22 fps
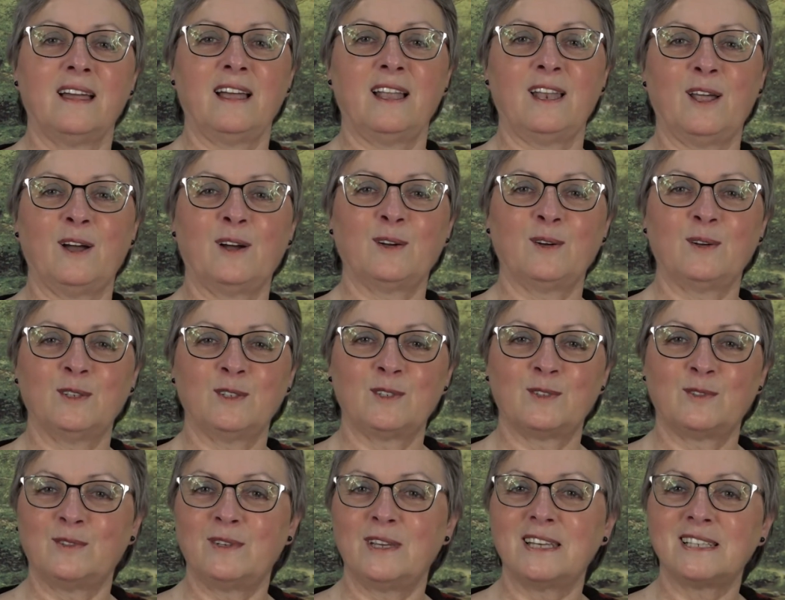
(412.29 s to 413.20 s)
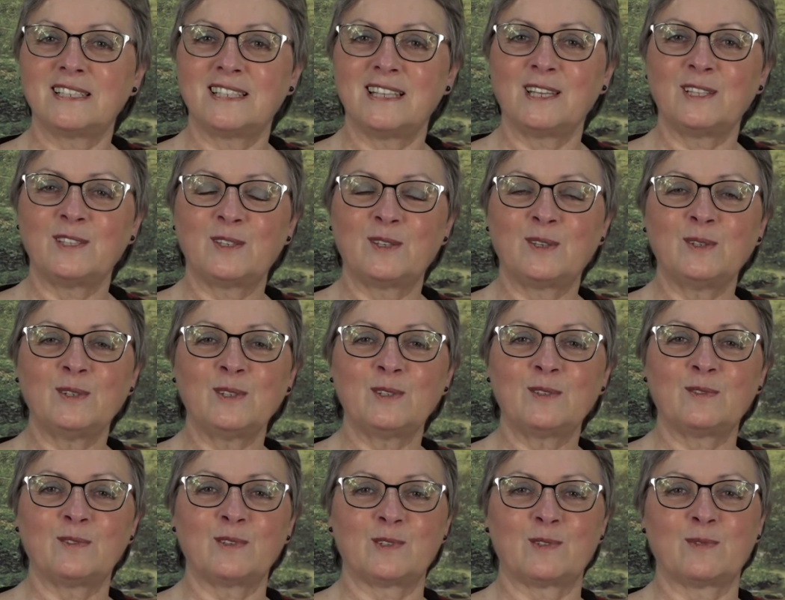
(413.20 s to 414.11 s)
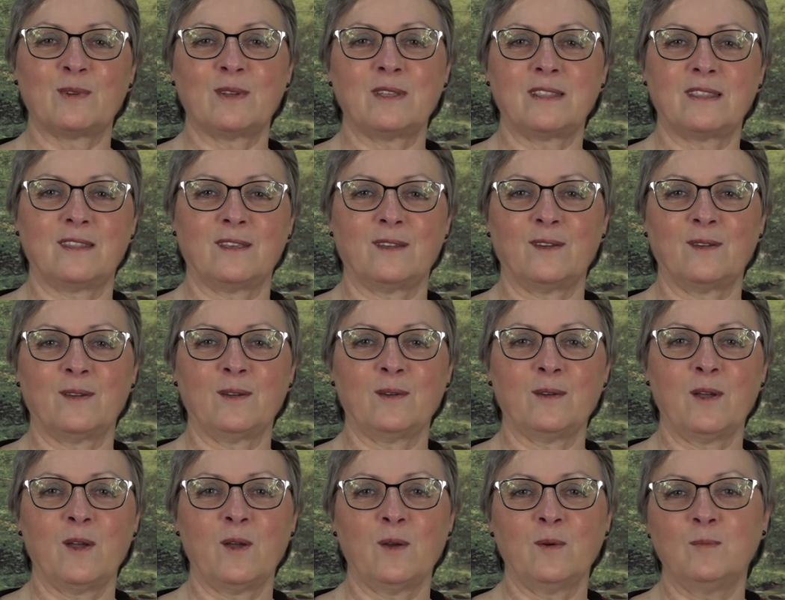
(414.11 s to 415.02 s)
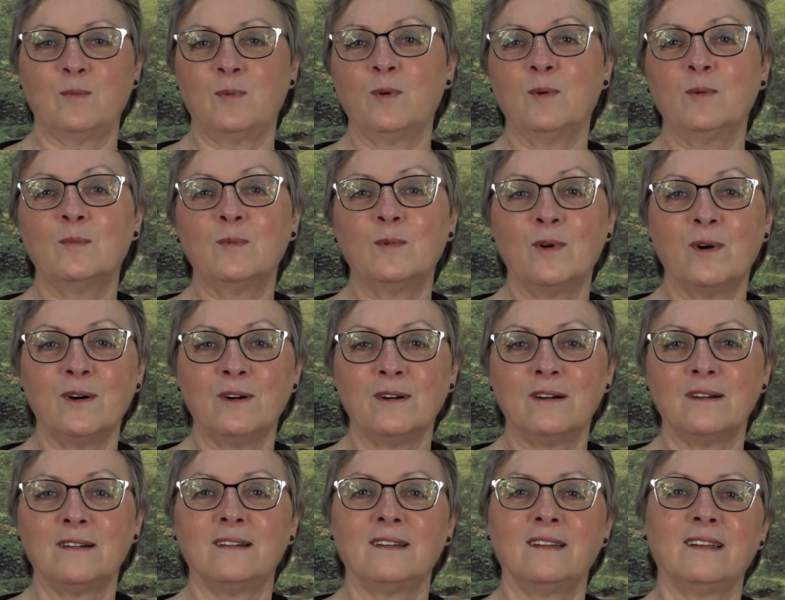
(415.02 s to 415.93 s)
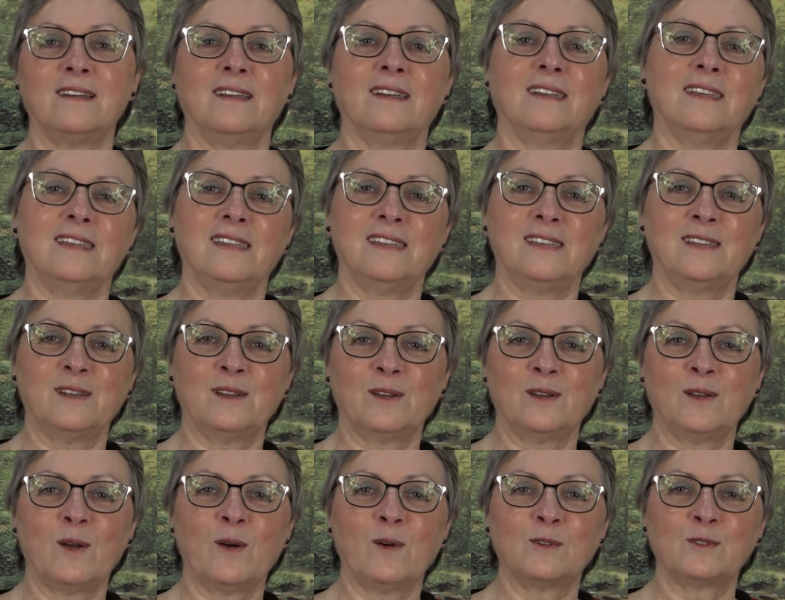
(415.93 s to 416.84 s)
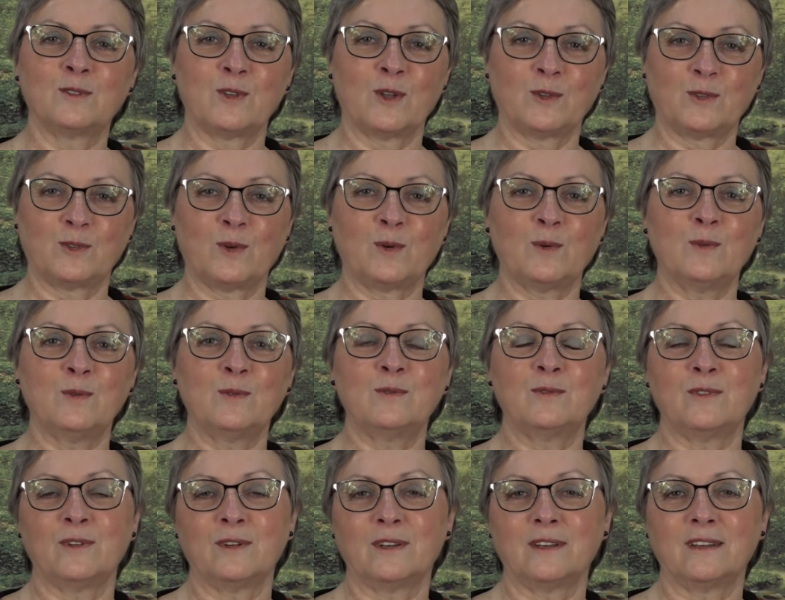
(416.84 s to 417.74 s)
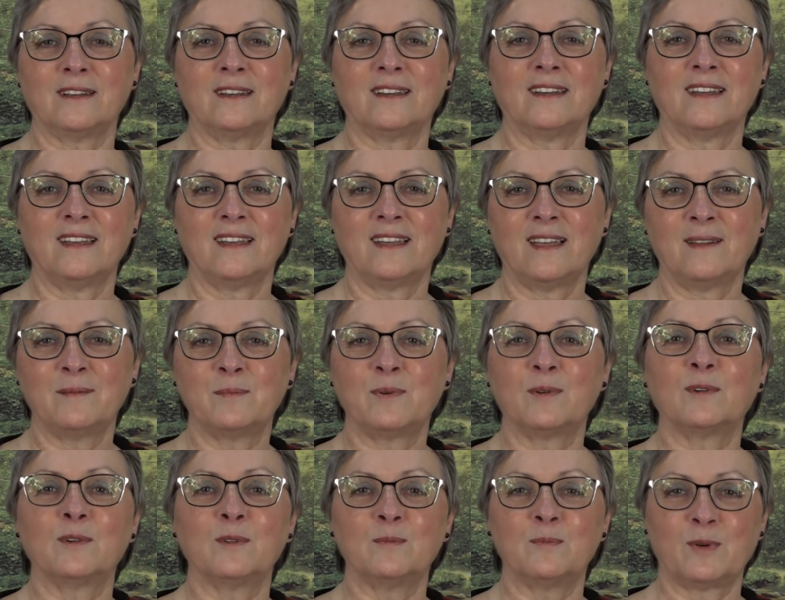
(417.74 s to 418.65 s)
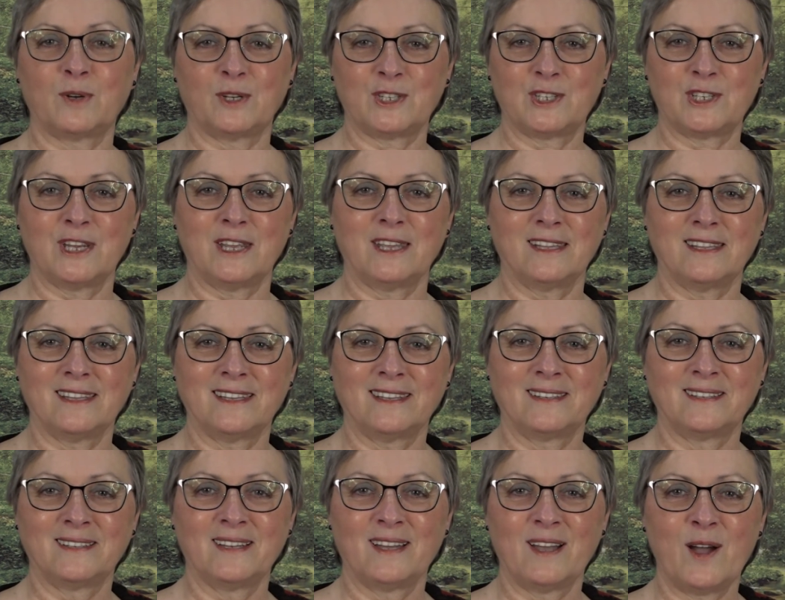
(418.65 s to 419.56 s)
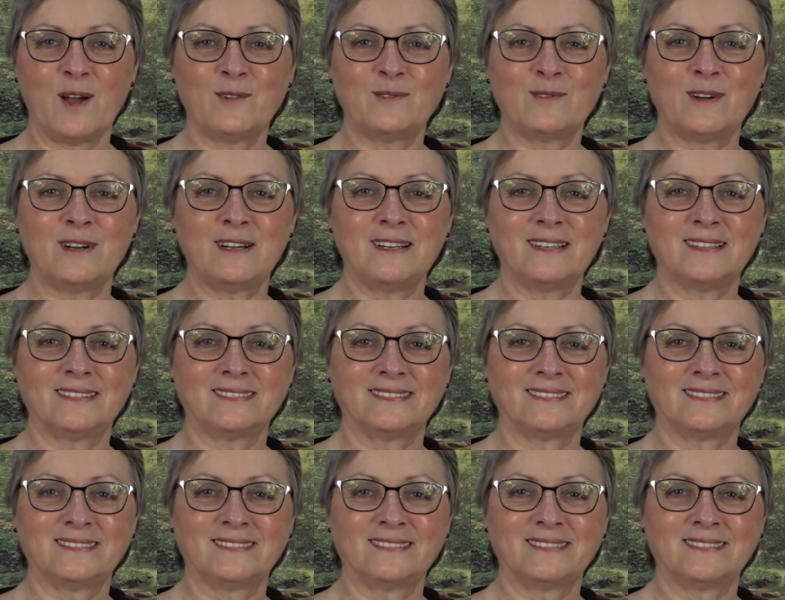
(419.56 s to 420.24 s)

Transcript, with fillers: Alors, euh, je vous laisse là-dessus. Je vous souhaite un beau mois et on se retrouve pour une prochaine. Au revoir.